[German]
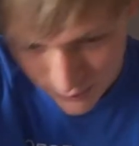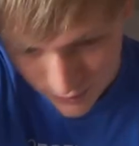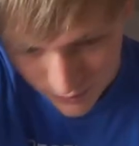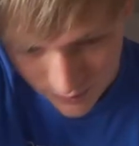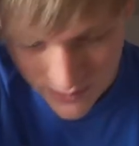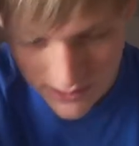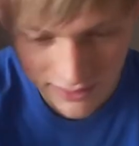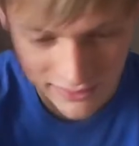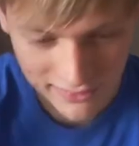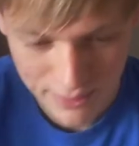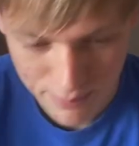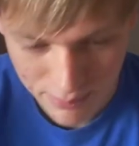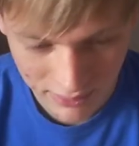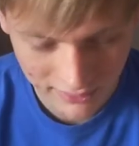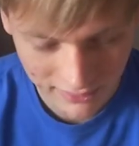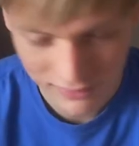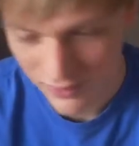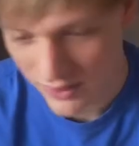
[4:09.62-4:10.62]
mit irgendwelchen
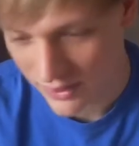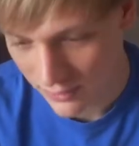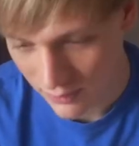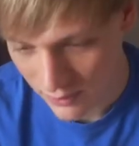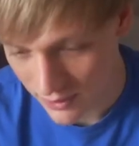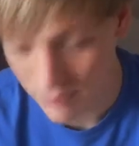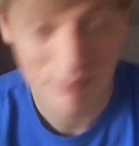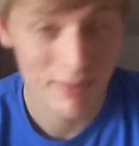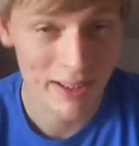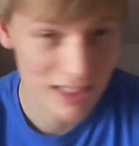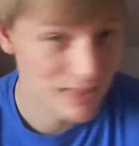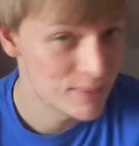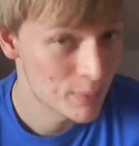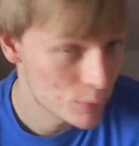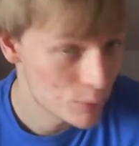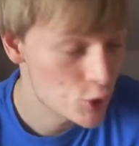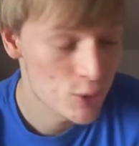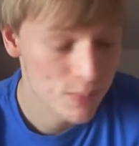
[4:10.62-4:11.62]
Samples oder so. Oder
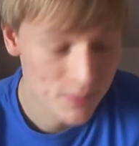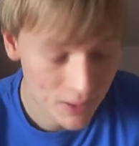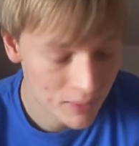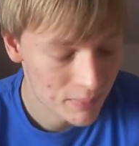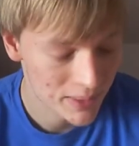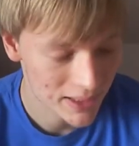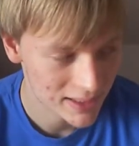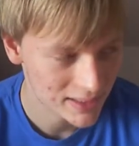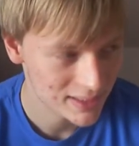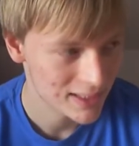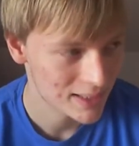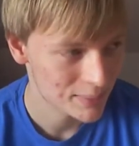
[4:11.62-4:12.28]
manchmal bestimmt auch mit echten.